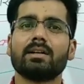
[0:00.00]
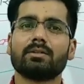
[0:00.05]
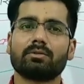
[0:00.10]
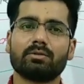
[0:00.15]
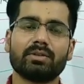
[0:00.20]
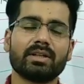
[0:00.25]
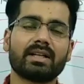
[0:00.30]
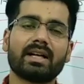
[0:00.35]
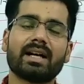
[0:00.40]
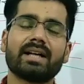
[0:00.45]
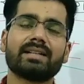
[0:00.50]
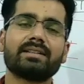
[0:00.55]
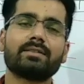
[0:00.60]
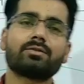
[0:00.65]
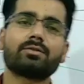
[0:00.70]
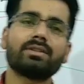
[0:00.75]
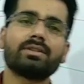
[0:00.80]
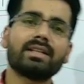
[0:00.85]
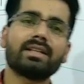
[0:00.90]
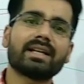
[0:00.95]
तो ये कहाँ से
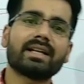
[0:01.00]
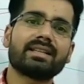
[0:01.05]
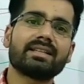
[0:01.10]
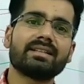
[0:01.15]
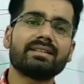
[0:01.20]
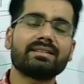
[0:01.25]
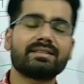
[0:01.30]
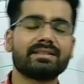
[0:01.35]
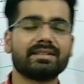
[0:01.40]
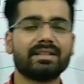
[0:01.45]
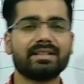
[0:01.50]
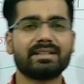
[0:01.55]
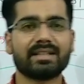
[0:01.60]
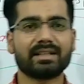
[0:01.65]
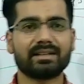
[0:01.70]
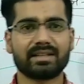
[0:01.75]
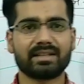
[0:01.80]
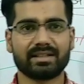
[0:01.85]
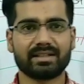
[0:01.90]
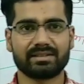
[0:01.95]
चुन के आते हैं सीधे
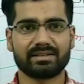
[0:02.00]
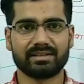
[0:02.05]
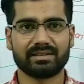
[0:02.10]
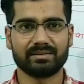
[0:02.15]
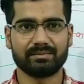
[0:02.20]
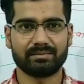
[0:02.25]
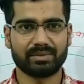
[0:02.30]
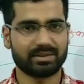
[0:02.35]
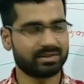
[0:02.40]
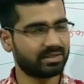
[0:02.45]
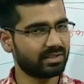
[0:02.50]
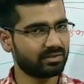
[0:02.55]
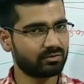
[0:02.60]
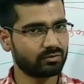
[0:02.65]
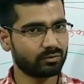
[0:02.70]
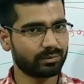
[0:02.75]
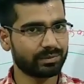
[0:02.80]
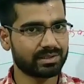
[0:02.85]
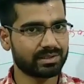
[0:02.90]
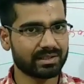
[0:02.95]
जनता से प्रत्यक्ष
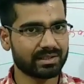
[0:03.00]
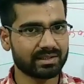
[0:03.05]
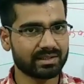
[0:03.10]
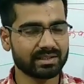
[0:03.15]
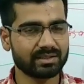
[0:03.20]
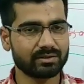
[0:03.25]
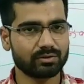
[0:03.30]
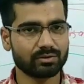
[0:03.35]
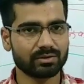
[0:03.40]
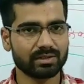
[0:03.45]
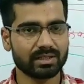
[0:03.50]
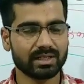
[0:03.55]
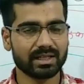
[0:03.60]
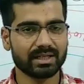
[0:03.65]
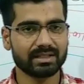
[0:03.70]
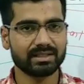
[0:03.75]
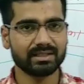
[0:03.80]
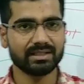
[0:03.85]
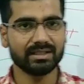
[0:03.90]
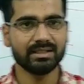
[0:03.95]
रूप से जनता से चुन के
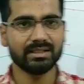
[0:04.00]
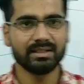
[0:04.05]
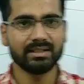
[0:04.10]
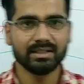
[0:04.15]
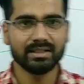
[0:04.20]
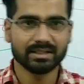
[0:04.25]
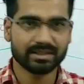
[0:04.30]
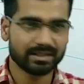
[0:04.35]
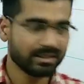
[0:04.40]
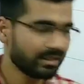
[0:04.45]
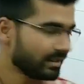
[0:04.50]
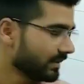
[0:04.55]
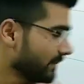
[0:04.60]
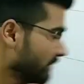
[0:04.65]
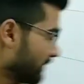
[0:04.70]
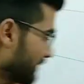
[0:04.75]
आते हैं ठीक